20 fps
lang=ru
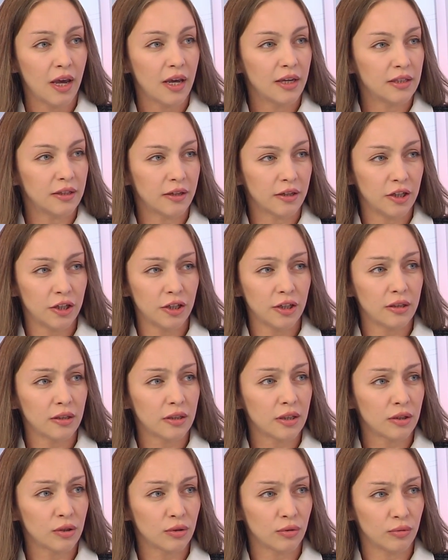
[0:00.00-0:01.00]

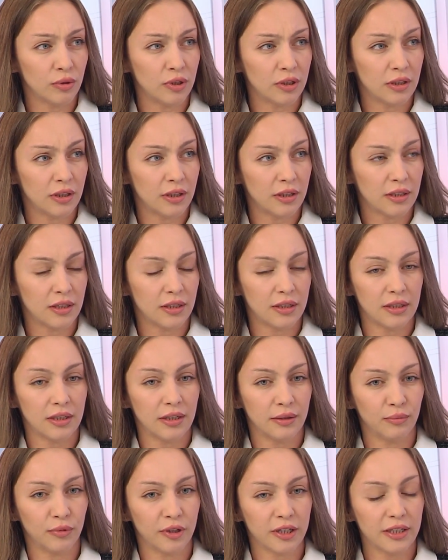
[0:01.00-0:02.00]
сердечно-сосудистой
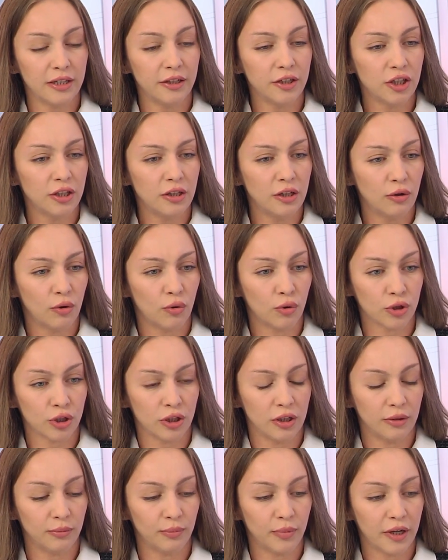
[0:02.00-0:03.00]
системы, различные
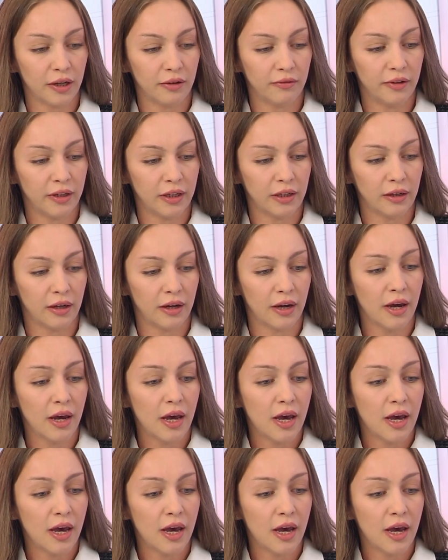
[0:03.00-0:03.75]
кожные проявления